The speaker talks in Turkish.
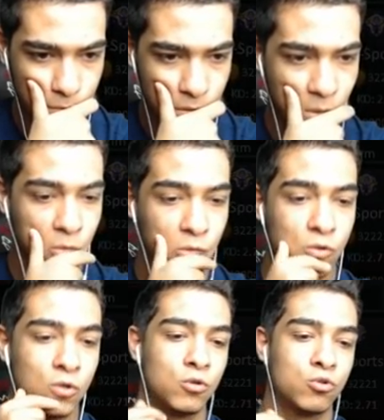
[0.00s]
30
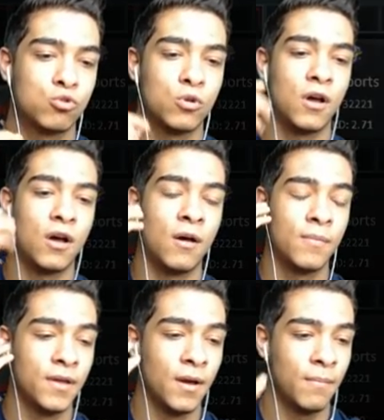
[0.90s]
günlük ustura
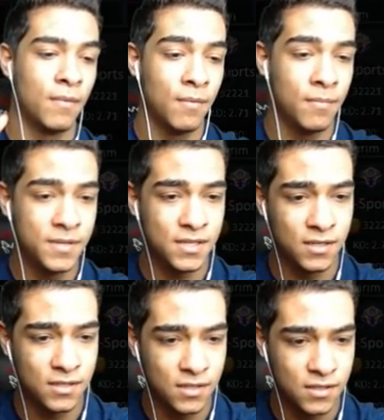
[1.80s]
abi yapma be bir
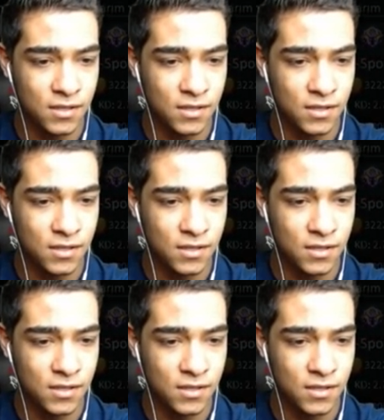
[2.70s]
sınırsız.